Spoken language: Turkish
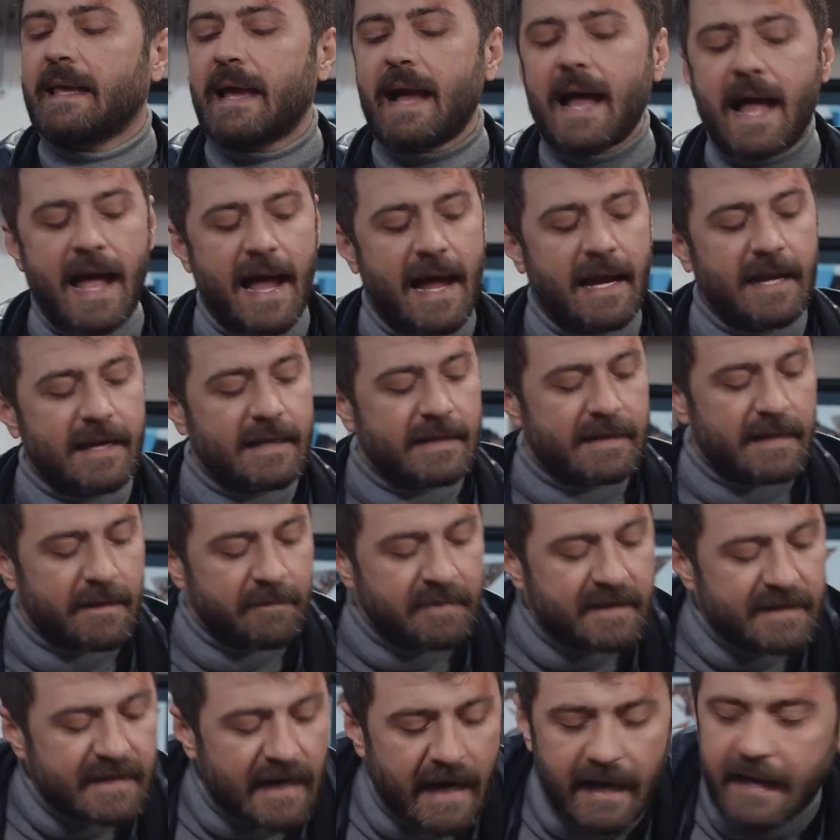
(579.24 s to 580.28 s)
Ya
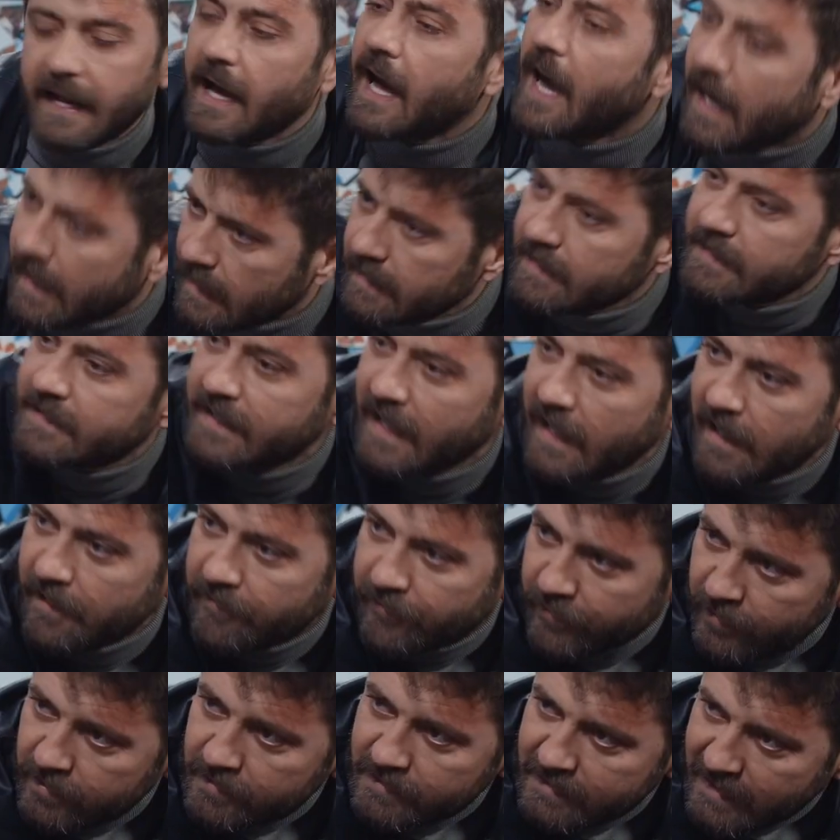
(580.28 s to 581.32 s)
elinde bir tane akıllı
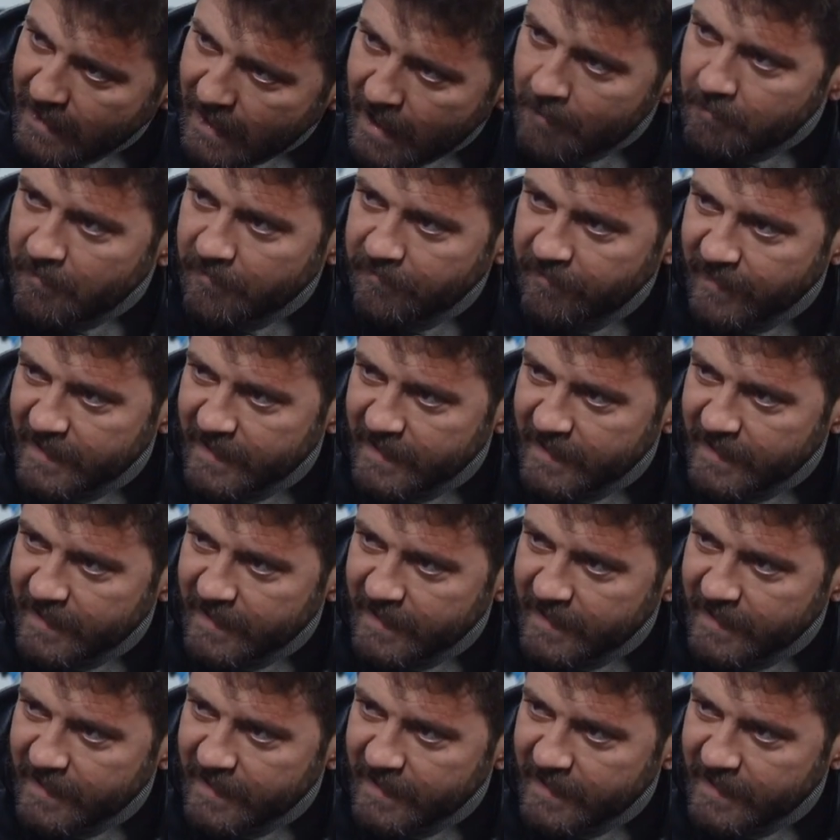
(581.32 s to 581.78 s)
telefon tamam mı?